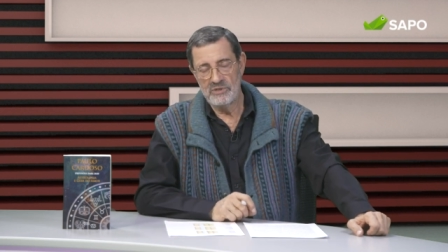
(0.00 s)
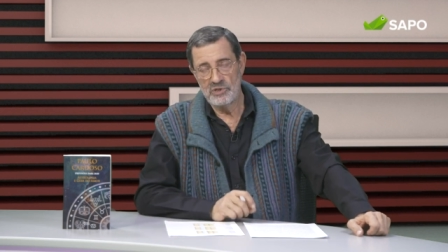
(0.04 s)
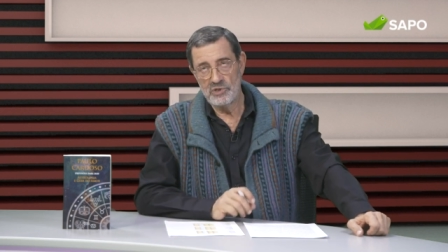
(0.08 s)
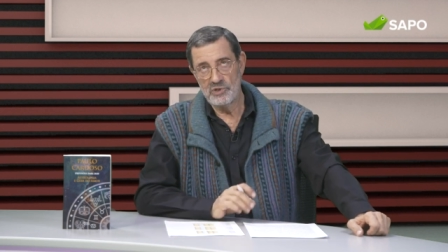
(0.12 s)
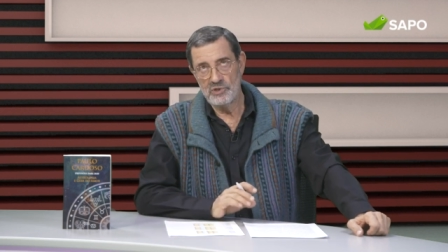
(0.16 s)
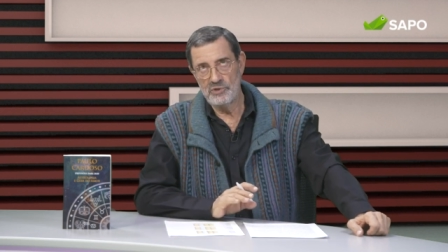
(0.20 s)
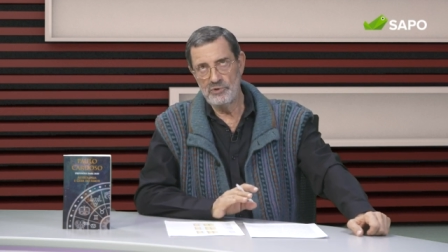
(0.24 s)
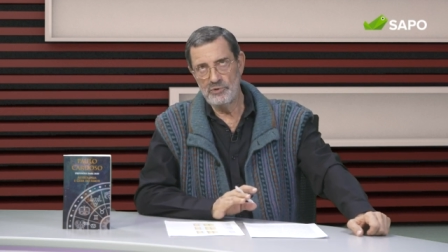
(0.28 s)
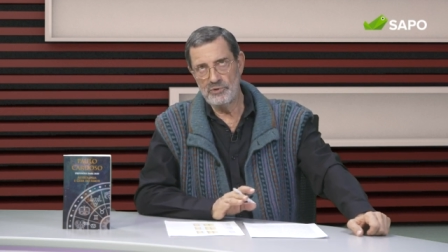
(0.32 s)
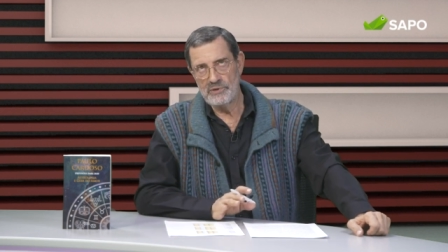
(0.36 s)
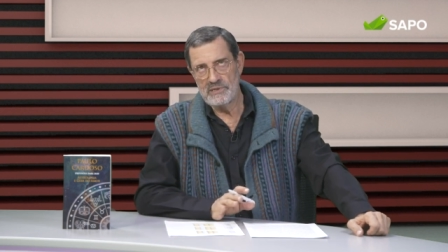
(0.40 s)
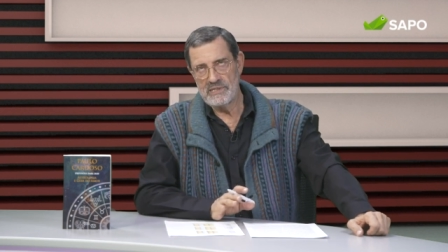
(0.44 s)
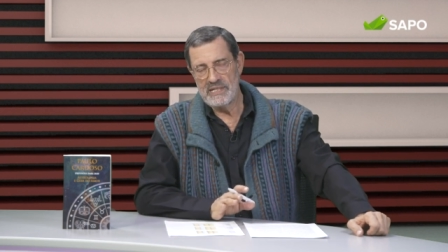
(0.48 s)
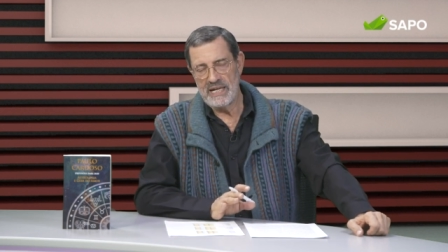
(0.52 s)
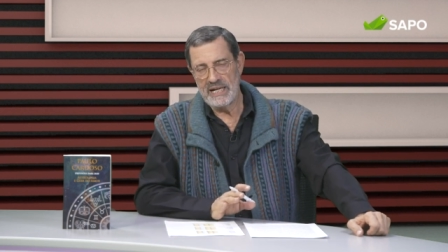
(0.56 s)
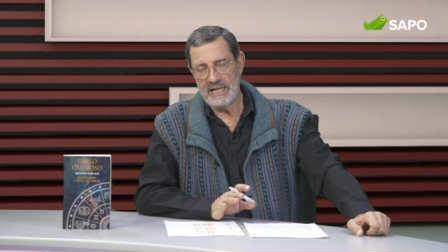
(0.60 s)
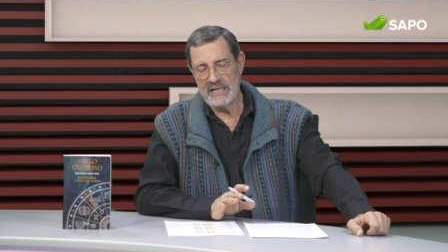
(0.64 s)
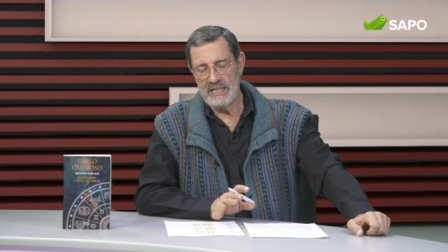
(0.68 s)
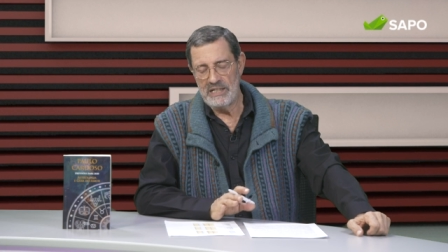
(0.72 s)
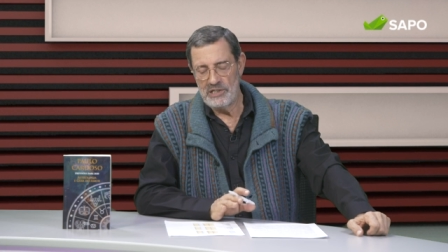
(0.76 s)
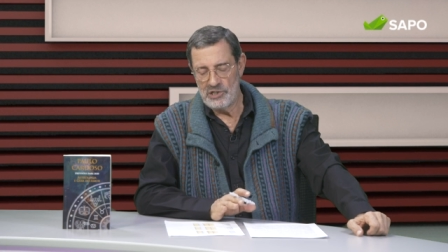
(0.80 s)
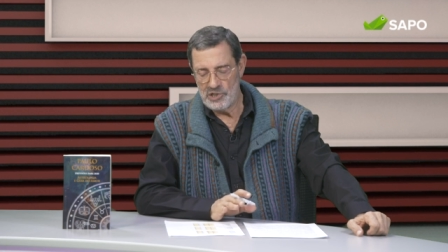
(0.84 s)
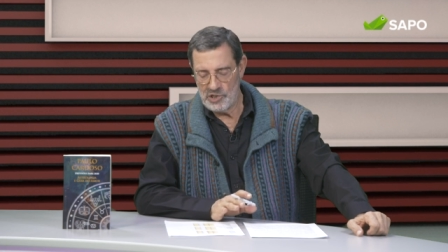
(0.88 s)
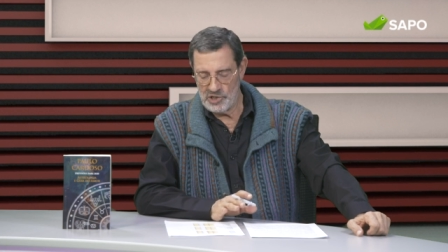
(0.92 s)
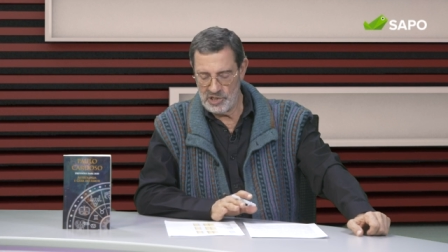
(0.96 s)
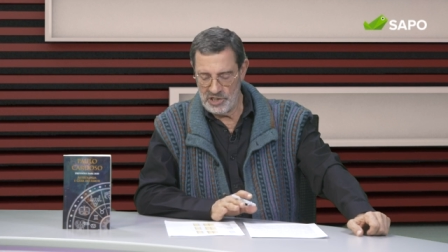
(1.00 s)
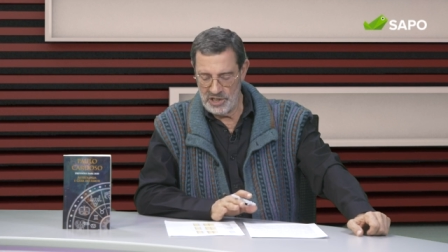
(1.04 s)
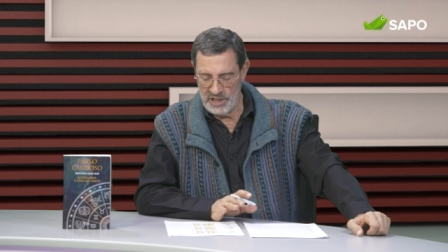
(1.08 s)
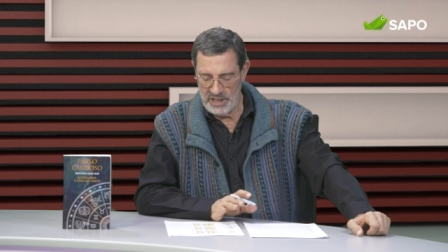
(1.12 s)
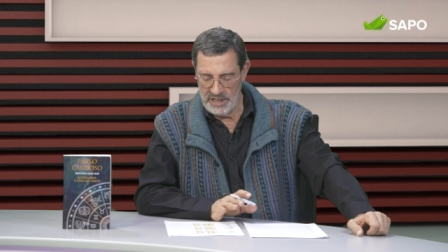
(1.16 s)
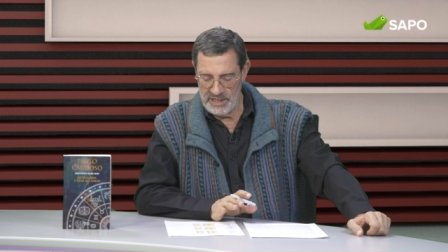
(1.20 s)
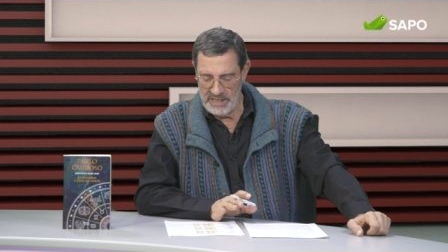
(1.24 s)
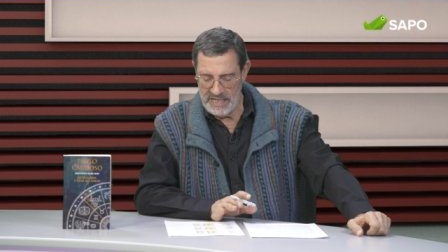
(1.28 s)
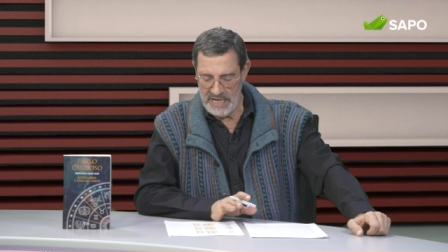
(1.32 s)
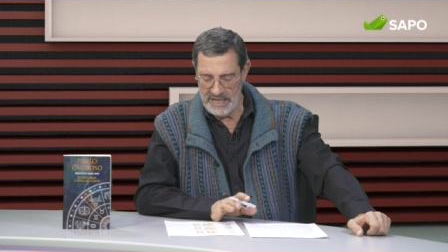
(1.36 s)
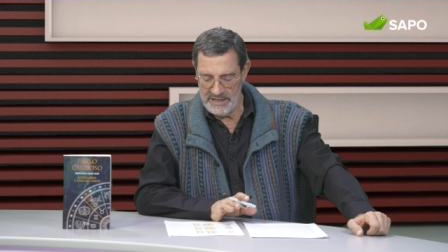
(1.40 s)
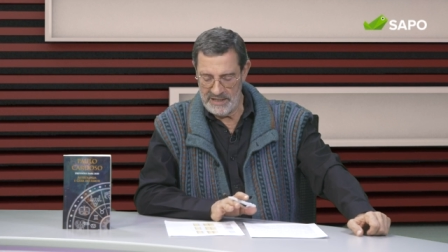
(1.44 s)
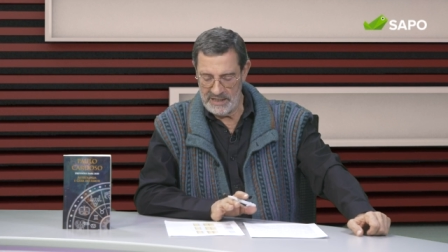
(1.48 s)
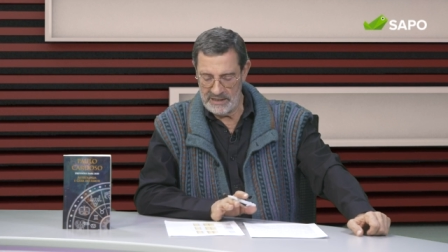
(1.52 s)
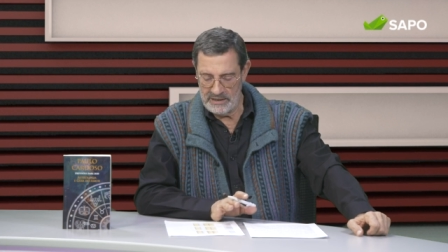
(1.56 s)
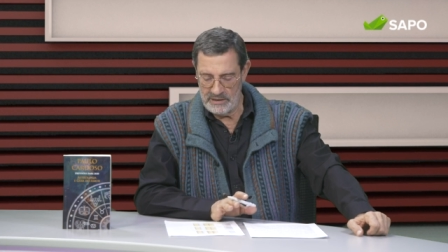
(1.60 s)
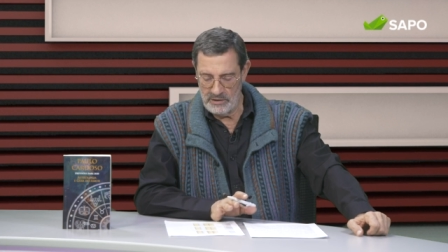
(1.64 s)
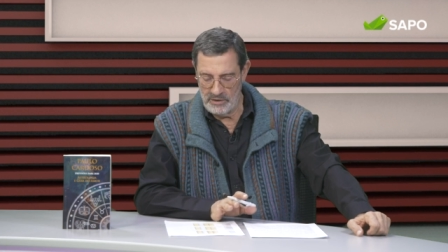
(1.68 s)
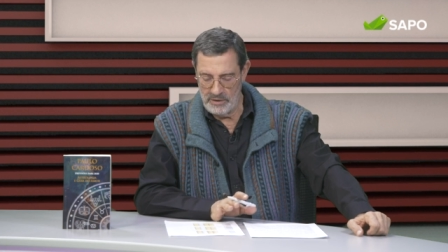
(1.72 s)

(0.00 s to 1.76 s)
Mas 12 é clandestinidade,